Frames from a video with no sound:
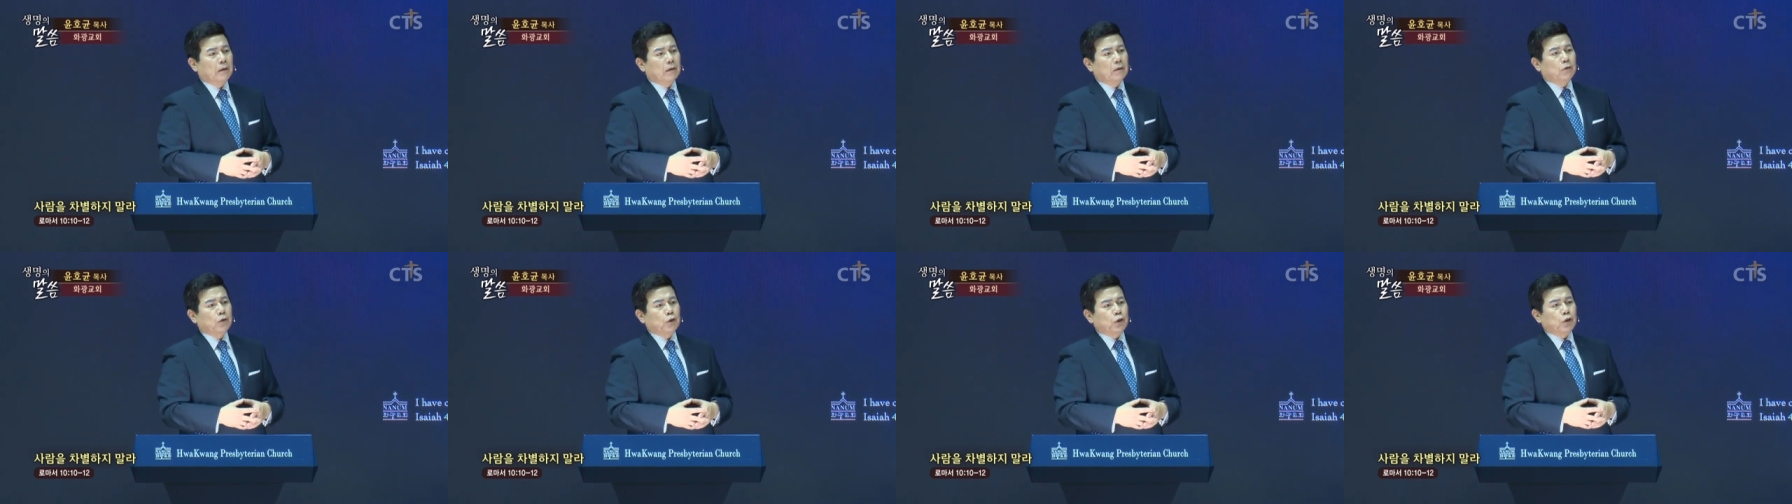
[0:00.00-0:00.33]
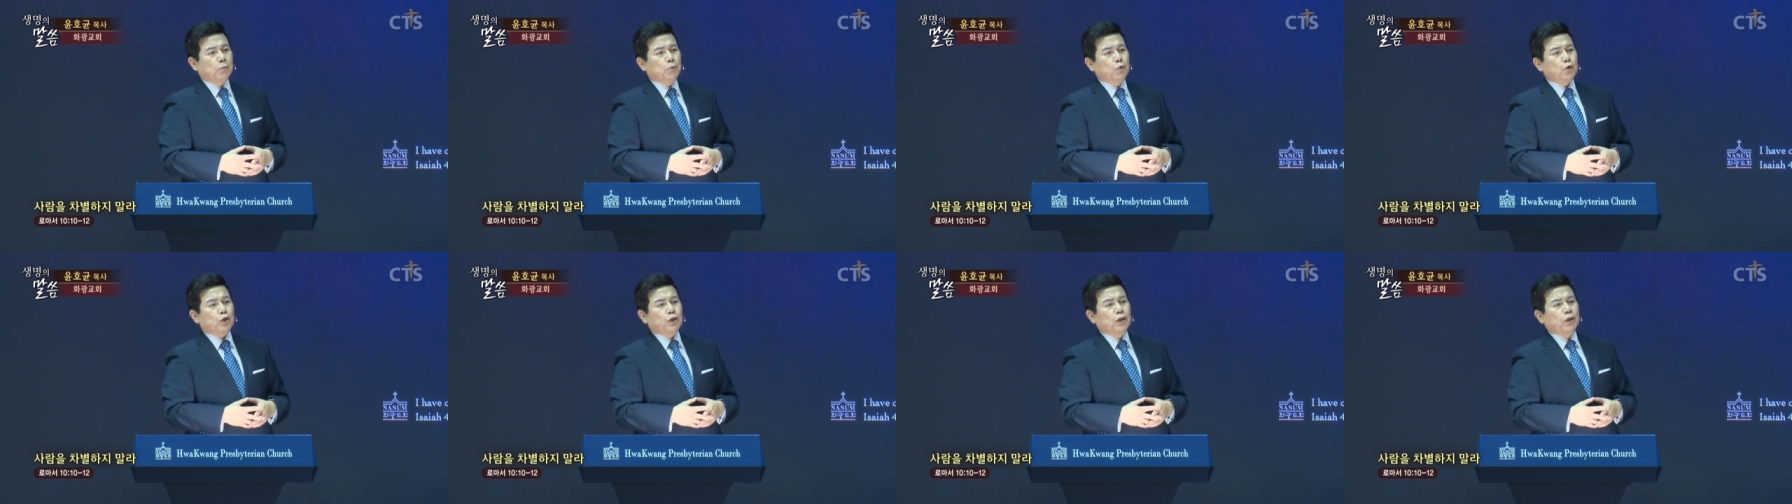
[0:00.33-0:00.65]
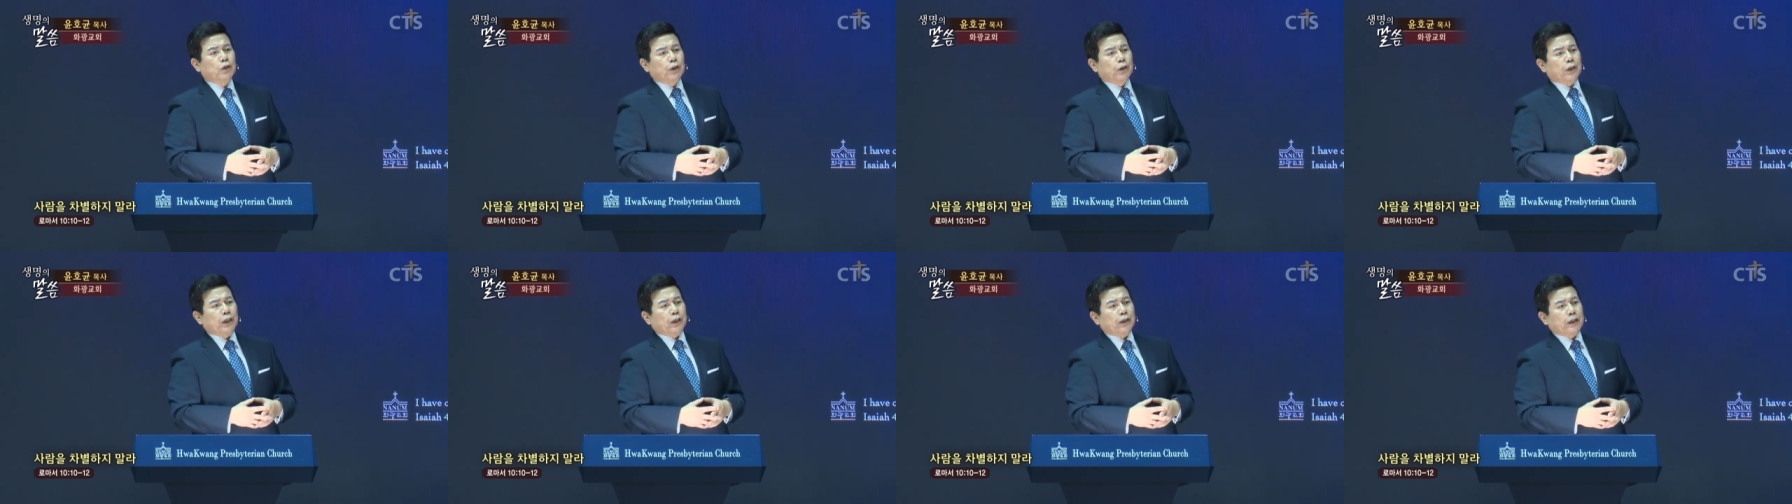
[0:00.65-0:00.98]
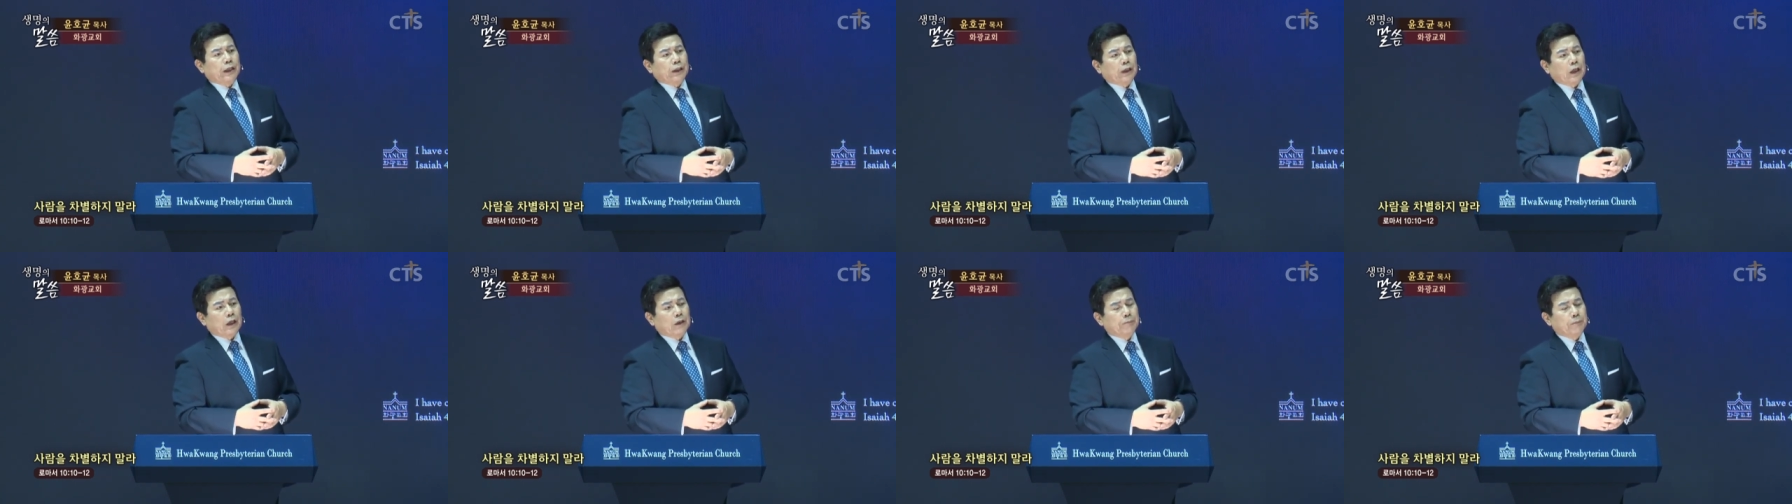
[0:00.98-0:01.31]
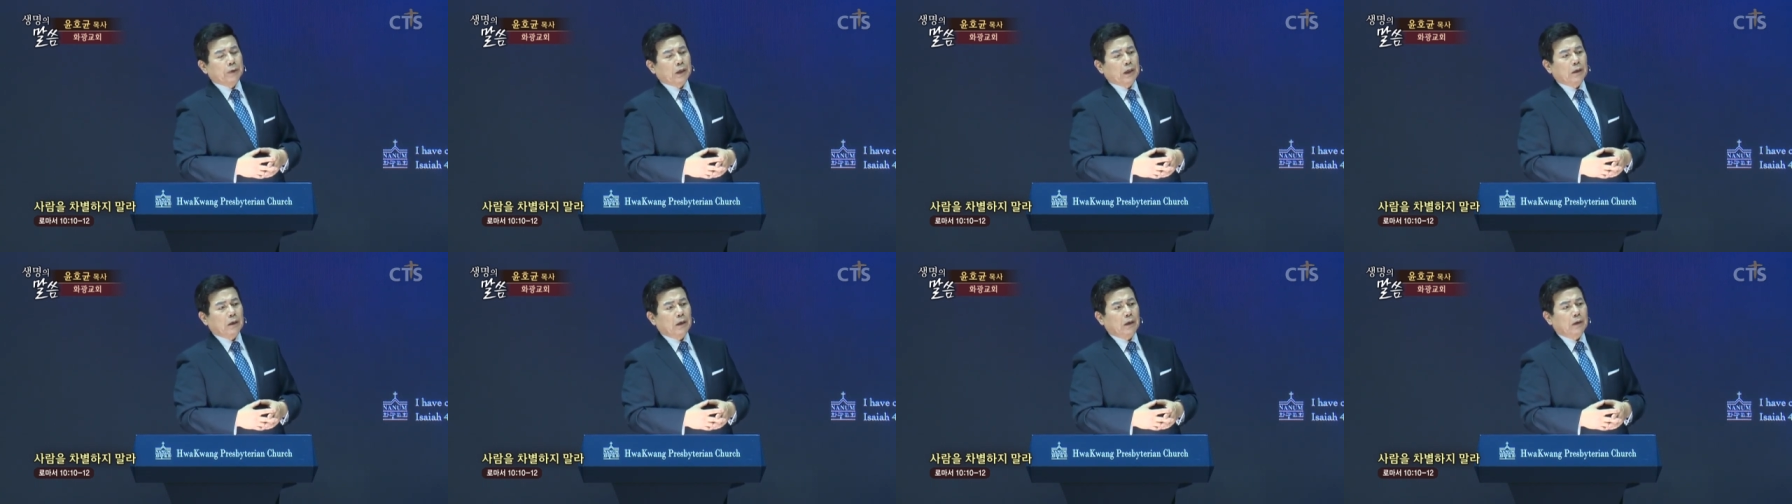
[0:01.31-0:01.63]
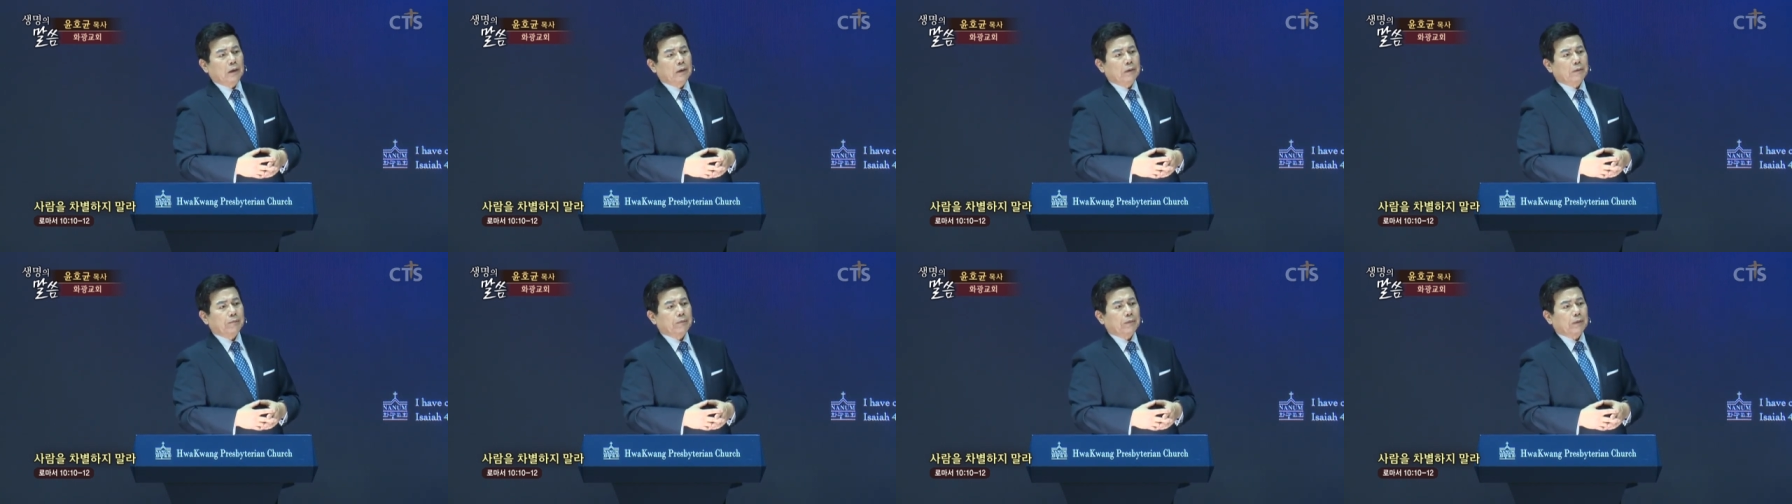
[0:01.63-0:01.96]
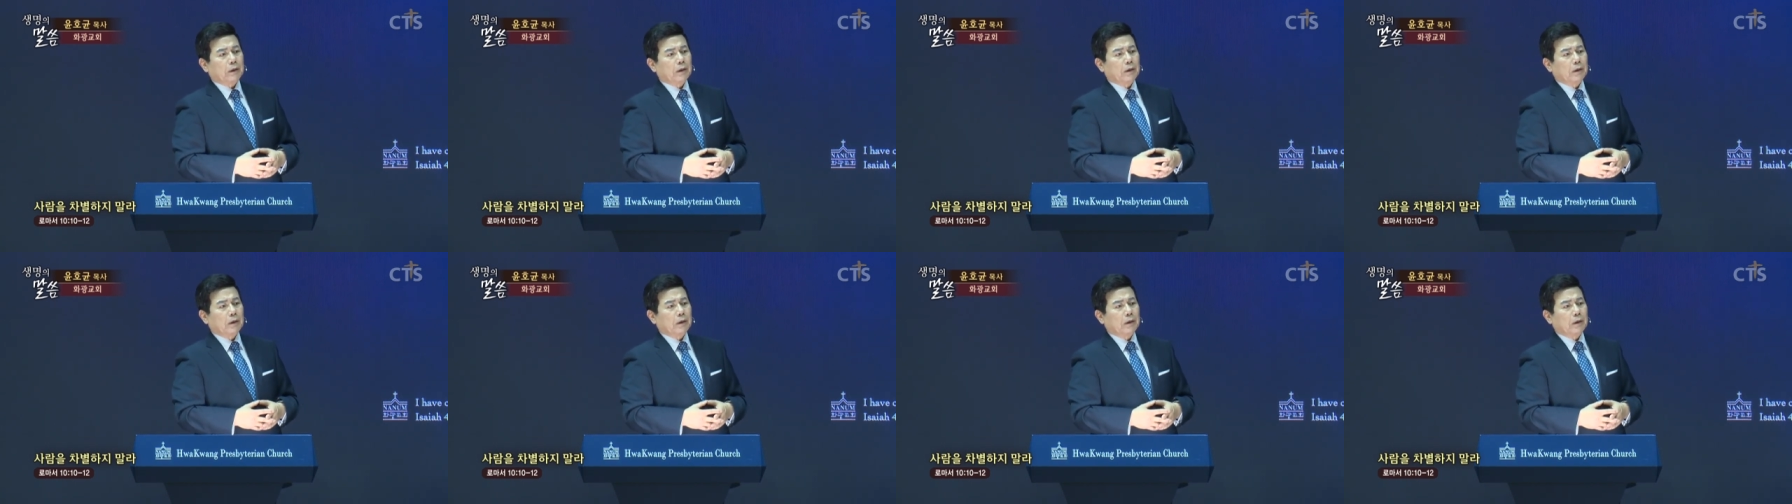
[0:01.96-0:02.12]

그것이 무엇이 그렇게 대단합니까?